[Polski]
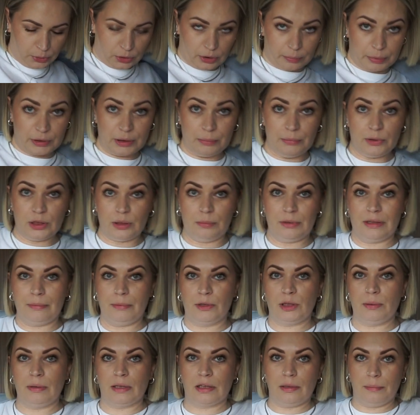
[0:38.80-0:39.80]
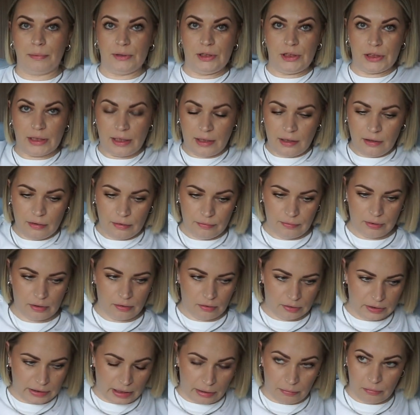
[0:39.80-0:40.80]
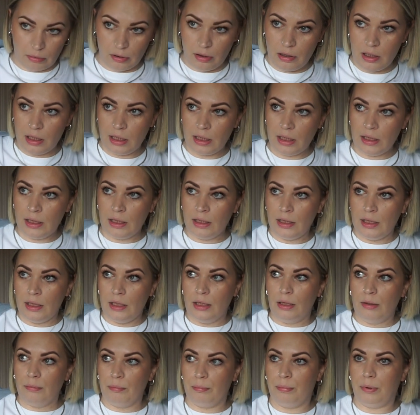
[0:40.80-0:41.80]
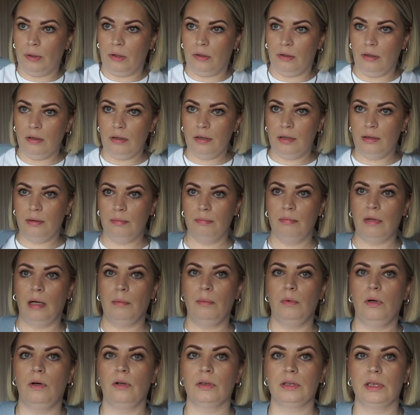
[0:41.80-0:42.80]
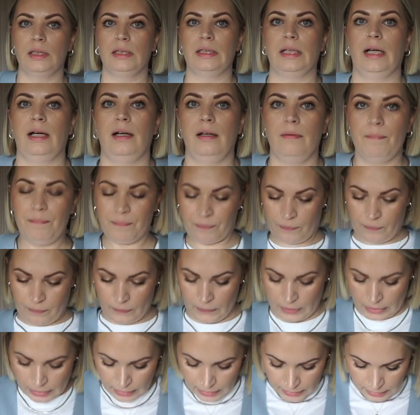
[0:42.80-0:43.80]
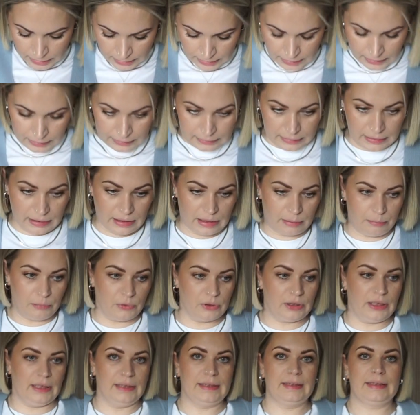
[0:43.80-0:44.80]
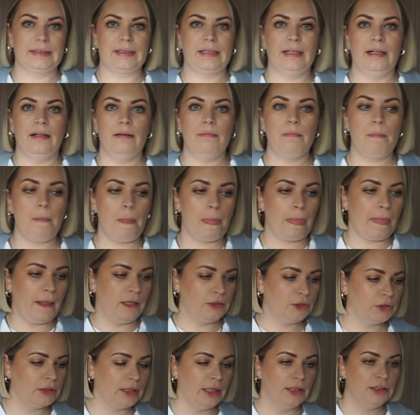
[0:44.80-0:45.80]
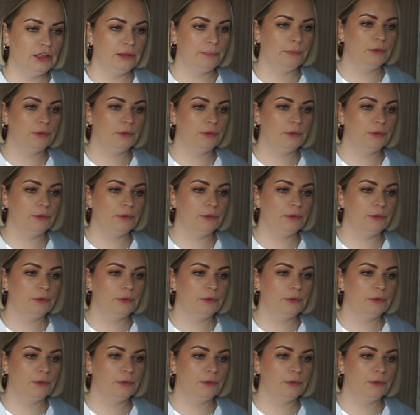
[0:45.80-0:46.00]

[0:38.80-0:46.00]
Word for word: już to przymierzymy, zobaczymy jak to będzie wyglądało. Bo mam ochotę na, na ramoneskę. Czekajcie,